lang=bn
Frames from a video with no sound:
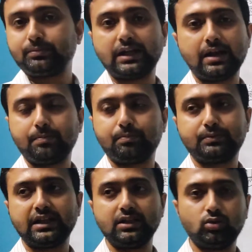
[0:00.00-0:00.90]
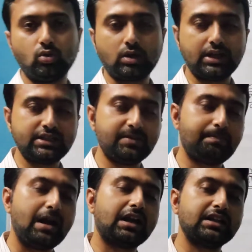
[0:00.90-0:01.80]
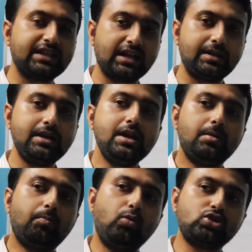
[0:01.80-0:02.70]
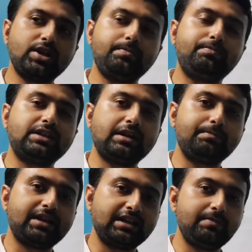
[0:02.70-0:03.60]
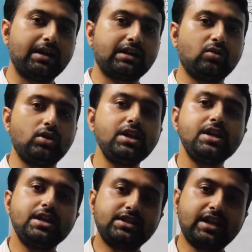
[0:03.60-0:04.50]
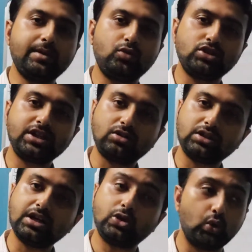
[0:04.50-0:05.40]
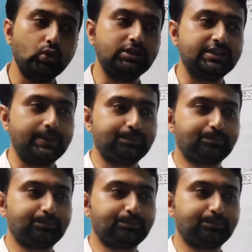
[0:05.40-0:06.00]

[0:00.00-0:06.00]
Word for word: তারা তাদের দোকানের যে পাটা যেখানে বসে তারা বিক্রি বাটরা করে সেখানে বসে যেন তারা ঢুলছে